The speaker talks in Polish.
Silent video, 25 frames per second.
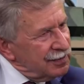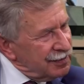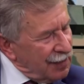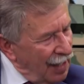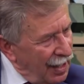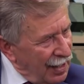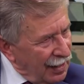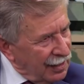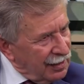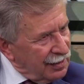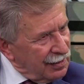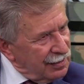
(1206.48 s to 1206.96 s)

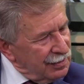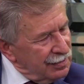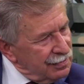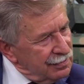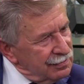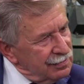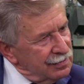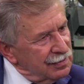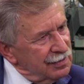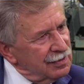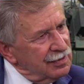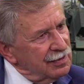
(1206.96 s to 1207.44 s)
Tak,
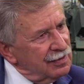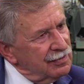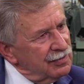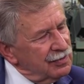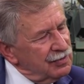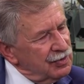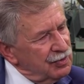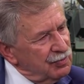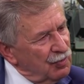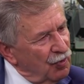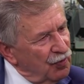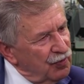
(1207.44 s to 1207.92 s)

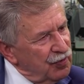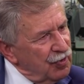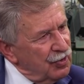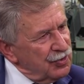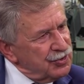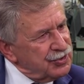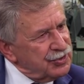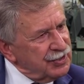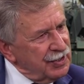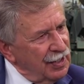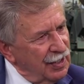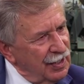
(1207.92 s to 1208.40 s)

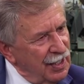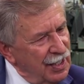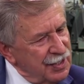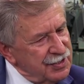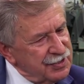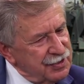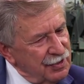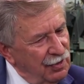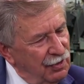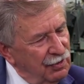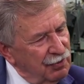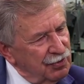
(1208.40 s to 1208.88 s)
mówiąc
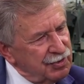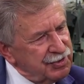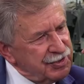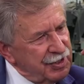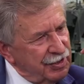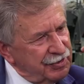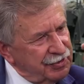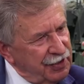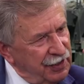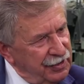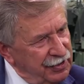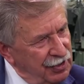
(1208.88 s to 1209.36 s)
teraz o
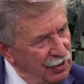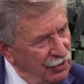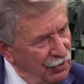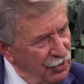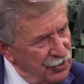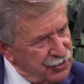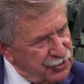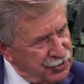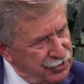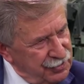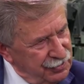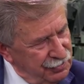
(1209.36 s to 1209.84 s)
strategii
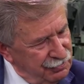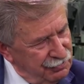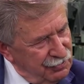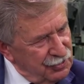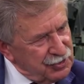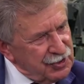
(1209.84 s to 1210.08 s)
Rosji,